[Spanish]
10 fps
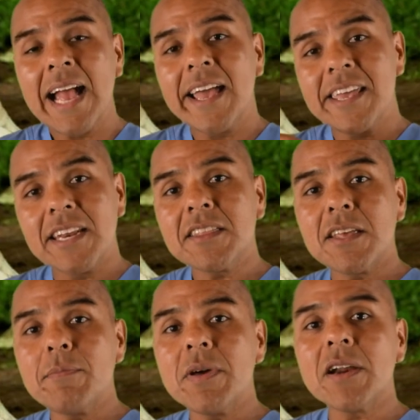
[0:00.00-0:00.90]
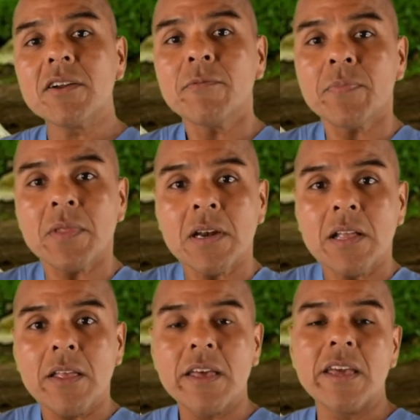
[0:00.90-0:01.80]
Y en este perro
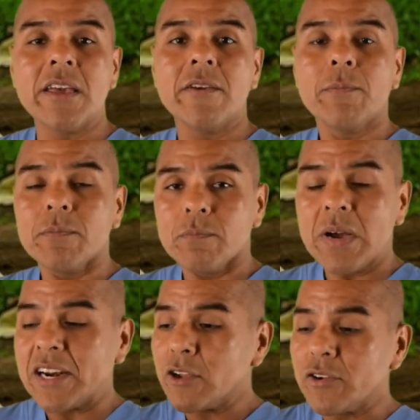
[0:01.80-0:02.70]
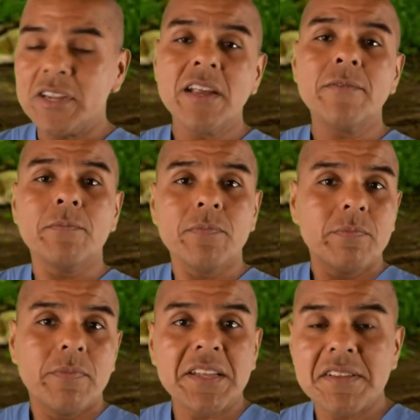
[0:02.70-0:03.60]
eh, va a recorrer,
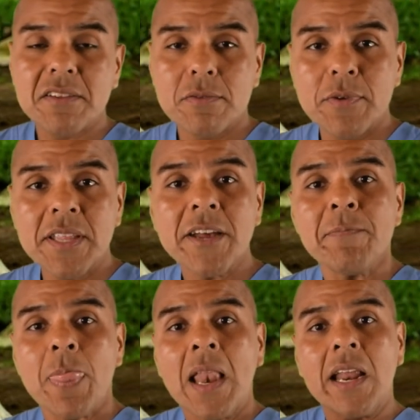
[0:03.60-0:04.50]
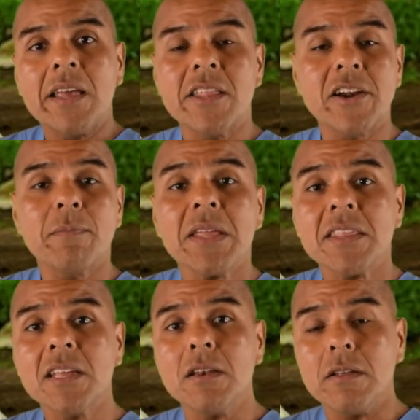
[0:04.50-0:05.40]
va a hacer su vida y de
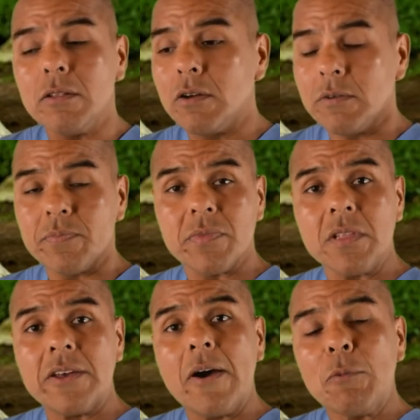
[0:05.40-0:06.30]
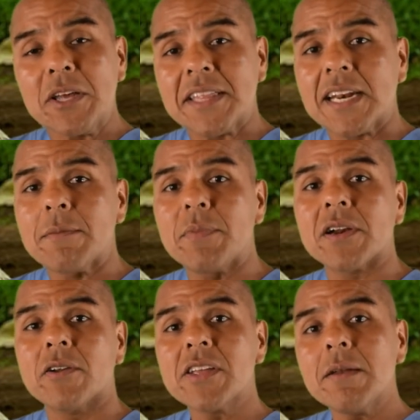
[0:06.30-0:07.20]
repente le va a molestar al
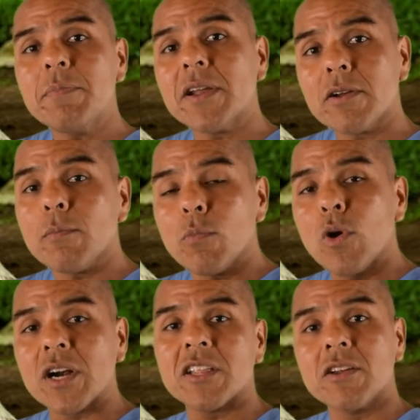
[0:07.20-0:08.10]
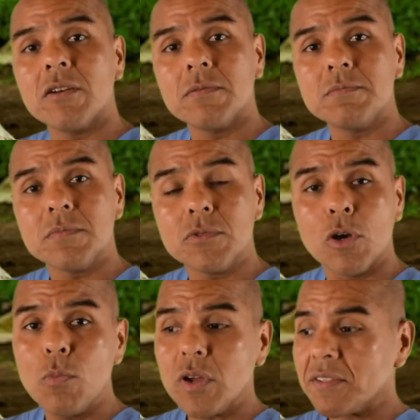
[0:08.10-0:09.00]
perro. Y el perro muerde,
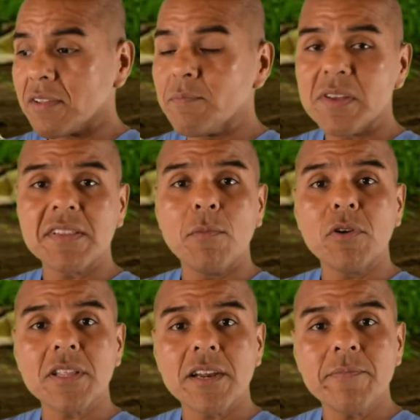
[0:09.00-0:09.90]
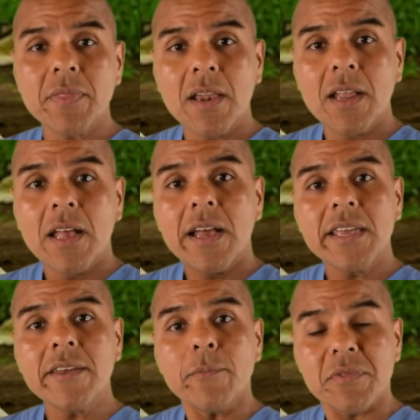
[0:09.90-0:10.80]
lo, se empieza a morder
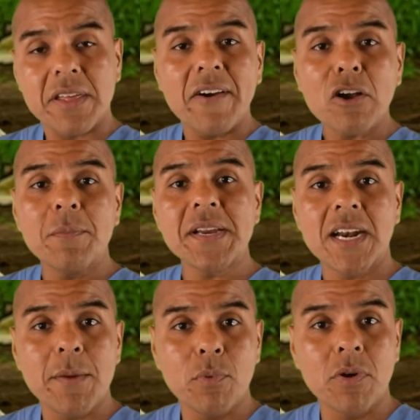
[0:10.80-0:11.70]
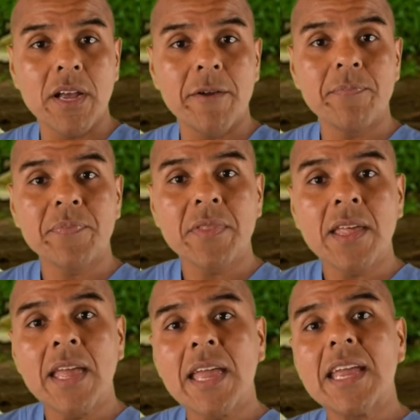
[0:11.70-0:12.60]
y se va a comer a la pulga.
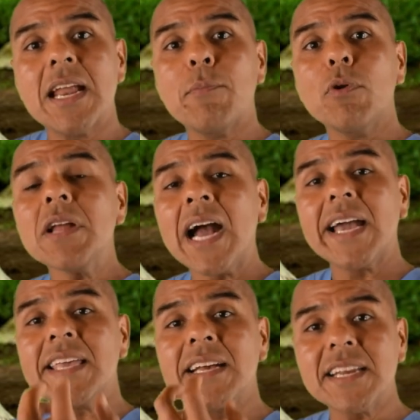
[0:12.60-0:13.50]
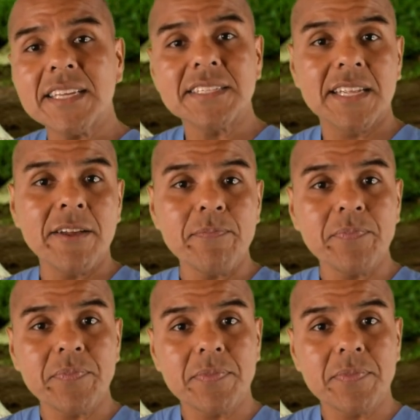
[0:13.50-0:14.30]
Y la pulga ingresa